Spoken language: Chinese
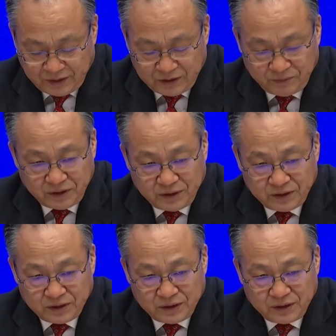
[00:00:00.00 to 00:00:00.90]
那么，
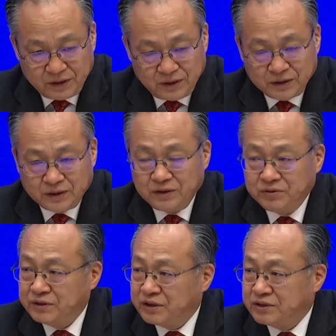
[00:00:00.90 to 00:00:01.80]
根
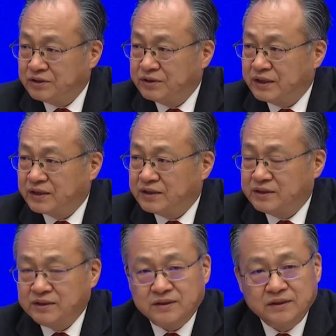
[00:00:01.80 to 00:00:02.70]
据这个就业跟
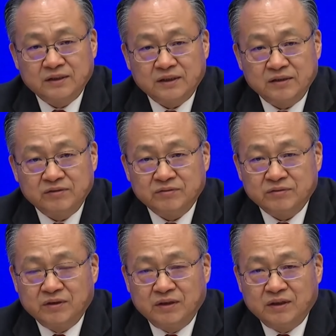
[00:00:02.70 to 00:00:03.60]
经济增长的这种
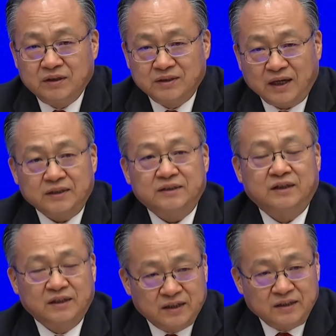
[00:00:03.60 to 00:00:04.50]
大体
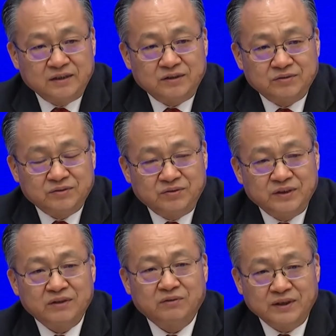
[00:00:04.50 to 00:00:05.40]
上的这种对
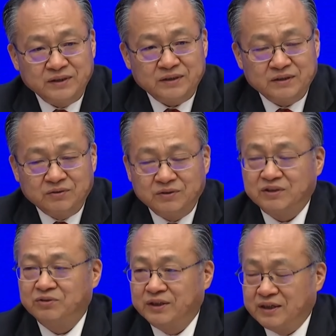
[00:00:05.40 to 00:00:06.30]
应关系，或者
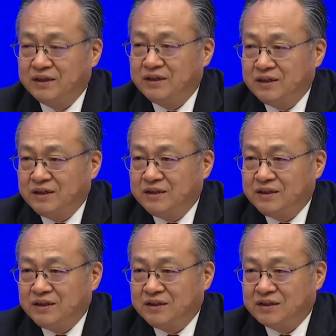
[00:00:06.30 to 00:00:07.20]
说呢，
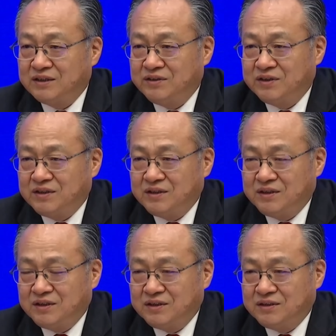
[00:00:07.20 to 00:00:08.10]
根据
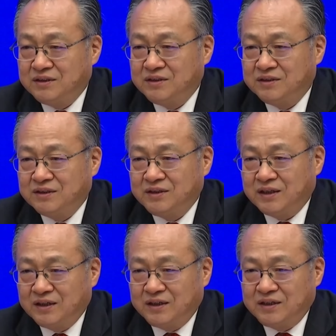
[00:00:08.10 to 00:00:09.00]
经济增
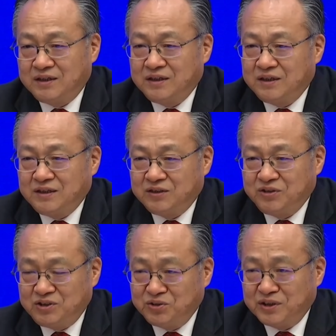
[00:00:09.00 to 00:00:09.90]
长的对
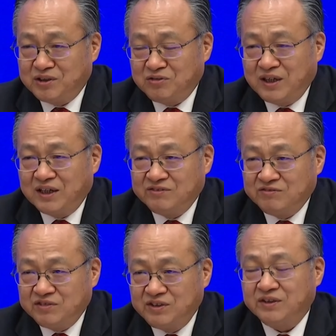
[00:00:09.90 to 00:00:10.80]
就业的这种拉
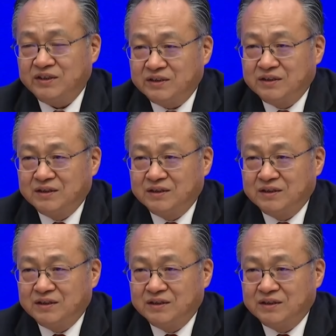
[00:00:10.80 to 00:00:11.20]
动效应，